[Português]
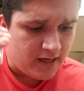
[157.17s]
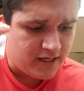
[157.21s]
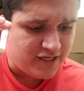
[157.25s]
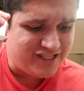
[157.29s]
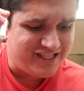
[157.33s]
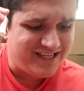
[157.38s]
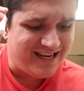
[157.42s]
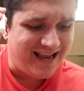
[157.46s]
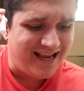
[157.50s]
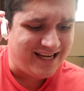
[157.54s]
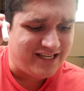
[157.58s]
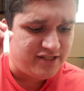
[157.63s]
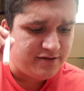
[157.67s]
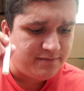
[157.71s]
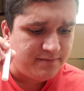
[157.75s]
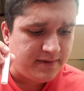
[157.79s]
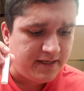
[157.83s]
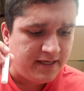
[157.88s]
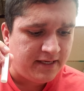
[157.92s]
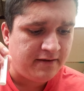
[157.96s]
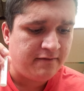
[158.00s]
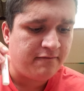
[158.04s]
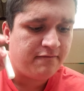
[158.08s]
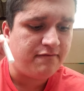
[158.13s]

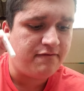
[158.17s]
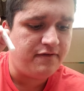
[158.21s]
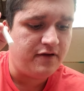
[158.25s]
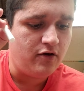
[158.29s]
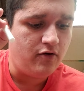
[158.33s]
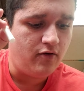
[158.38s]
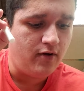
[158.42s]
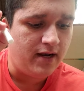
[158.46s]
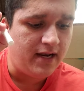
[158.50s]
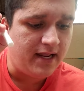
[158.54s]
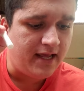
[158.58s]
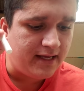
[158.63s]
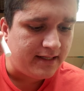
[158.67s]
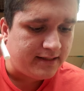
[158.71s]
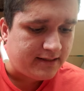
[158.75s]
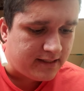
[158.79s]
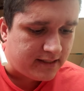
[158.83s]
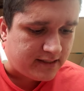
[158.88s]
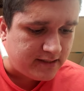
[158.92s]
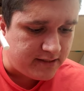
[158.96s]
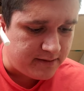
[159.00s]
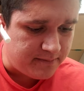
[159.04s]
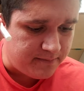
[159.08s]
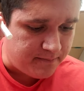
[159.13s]
Jasmim,
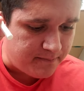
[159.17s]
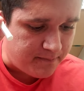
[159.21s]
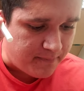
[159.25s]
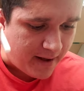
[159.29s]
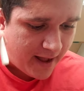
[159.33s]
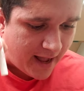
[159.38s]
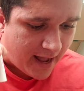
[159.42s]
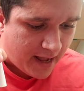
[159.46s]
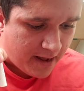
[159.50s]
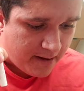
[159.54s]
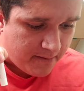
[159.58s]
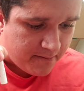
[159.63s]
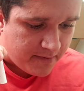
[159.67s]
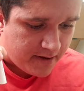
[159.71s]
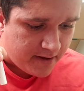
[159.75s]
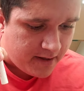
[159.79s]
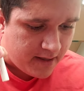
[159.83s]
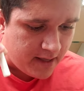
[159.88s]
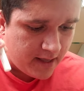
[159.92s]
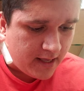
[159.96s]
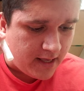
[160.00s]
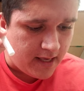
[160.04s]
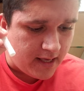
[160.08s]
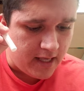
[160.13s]
violeta de
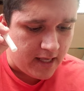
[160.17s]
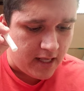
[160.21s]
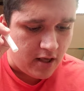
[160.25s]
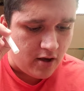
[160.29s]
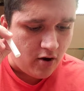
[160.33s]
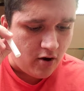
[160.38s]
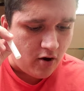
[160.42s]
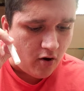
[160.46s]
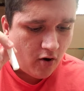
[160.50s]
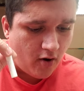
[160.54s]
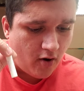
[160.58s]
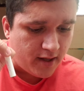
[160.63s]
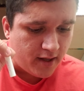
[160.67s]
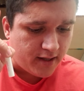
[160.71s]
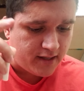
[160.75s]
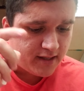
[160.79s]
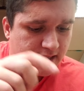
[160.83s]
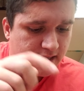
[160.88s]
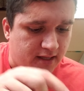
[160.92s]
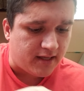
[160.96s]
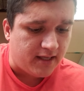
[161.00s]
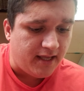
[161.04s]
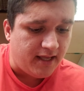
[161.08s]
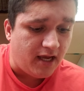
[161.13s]
Parma, e
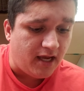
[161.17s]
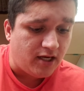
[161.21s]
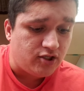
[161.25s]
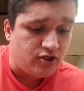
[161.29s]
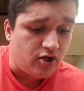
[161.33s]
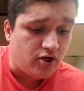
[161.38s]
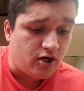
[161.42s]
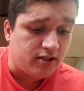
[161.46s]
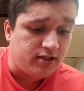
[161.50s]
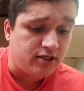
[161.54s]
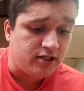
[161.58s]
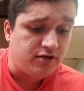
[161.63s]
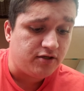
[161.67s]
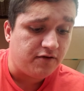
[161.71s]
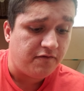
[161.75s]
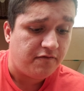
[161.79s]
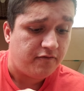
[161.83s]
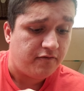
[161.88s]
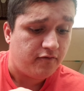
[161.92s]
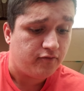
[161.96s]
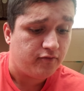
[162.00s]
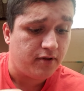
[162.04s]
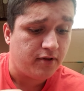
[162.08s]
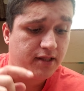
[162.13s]
rosa. E as notas de
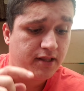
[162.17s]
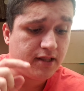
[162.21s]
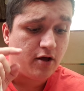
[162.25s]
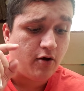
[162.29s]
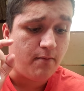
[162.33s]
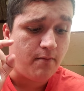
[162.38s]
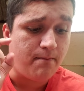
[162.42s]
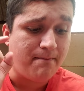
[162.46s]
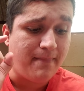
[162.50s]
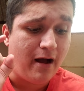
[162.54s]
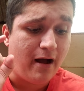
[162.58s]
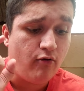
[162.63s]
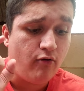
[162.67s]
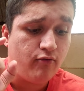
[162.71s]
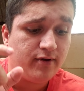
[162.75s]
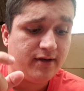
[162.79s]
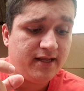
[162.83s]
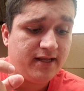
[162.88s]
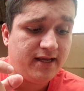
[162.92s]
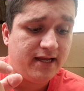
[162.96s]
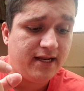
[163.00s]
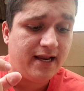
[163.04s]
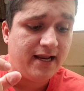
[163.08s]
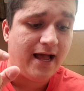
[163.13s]
fundo são
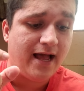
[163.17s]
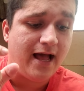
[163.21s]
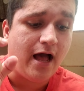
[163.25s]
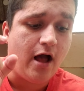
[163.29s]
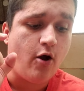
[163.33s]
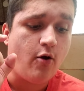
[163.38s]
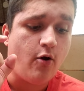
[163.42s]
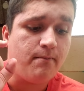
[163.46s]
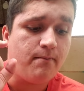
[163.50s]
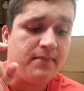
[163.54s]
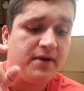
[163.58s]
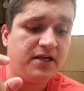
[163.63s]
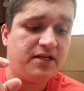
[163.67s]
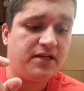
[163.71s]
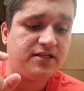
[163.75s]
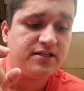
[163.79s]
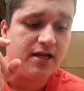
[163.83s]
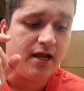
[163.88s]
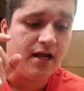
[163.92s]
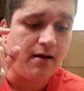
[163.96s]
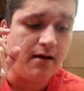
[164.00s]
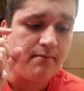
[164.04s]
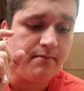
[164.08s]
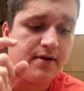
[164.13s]
baunilha,
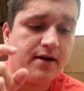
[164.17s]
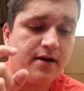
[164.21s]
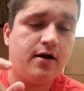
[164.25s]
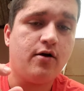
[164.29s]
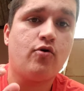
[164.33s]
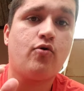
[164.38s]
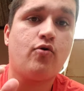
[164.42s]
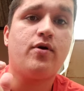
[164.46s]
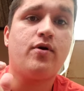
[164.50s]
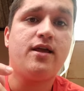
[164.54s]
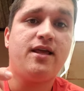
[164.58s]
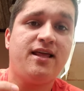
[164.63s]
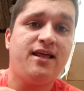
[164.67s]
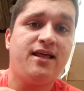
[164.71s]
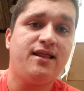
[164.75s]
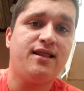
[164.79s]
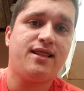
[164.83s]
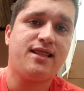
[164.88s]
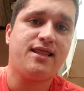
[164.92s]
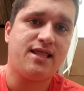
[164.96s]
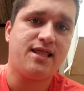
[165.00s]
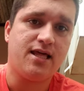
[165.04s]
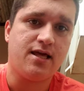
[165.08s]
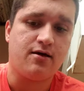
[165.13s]
almíscar branco e
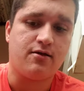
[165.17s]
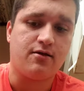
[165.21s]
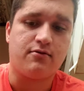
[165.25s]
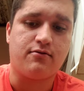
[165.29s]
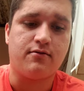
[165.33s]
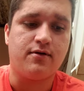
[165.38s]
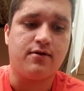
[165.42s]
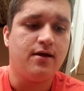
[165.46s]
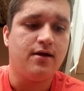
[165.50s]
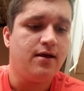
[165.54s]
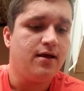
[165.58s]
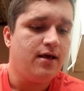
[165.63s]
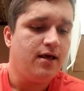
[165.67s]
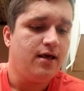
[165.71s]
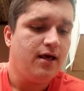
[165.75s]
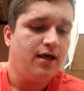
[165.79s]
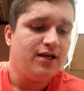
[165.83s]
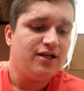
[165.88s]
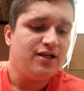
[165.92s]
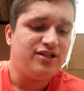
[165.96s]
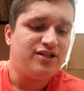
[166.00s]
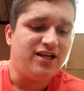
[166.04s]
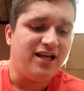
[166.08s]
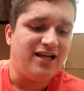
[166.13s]
incenso.
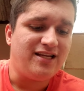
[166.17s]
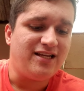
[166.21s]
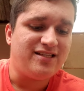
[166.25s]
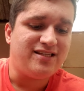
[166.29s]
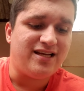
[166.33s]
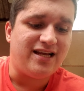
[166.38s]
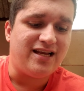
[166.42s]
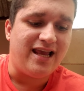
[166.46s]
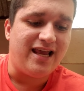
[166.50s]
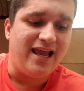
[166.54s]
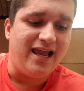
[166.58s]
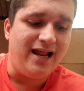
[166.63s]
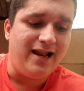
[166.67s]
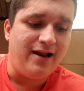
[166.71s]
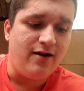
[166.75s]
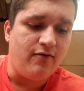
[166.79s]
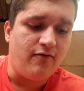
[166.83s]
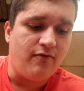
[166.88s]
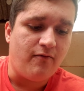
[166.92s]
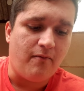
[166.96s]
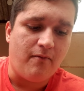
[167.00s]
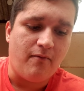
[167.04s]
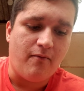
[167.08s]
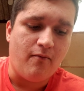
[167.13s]
Gente, ele é
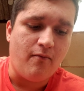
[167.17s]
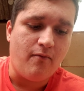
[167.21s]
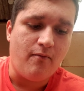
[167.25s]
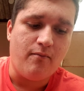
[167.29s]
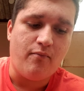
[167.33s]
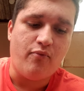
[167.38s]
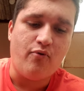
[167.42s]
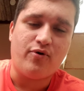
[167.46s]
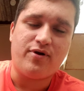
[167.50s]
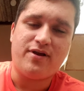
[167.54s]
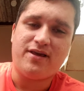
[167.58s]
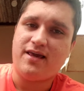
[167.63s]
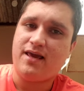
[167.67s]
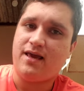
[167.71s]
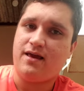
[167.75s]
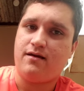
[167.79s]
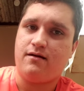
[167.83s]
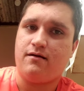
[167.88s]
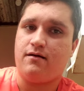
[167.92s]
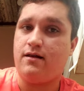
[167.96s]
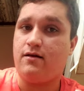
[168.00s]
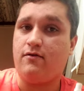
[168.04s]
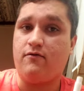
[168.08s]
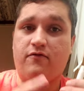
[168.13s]
um, um
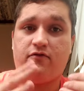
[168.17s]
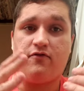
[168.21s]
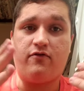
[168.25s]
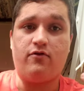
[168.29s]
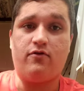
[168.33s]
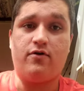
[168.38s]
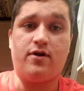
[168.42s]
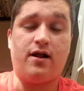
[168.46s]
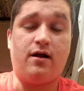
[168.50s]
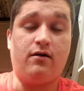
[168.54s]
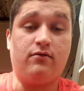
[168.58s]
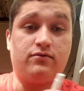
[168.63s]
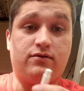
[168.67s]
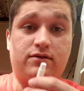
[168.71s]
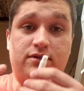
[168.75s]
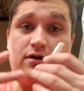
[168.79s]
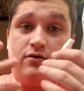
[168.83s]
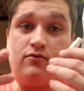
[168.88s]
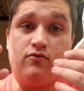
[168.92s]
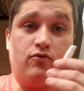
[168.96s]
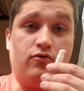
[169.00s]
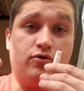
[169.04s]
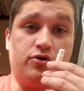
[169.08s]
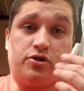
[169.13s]
buquê, ele é um floral
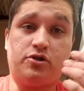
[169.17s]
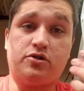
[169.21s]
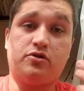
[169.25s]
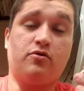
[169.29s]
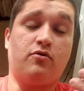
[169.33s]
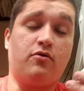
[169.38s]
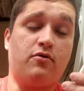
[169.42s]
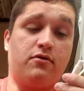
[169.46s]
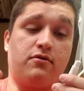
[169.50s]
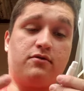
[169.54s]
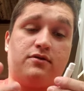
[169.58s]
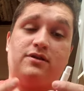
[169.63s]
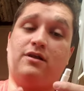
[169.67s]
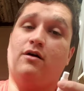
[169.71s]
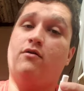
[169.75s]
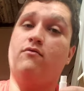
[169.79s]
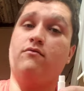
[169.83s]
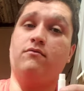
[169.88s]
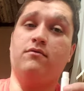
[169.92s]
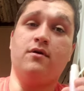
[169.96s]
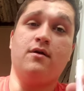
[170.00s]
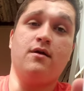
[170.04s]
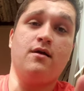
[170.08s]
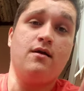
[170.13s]
tão gostoso,
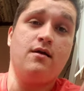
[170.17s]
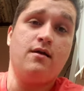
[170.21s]
tão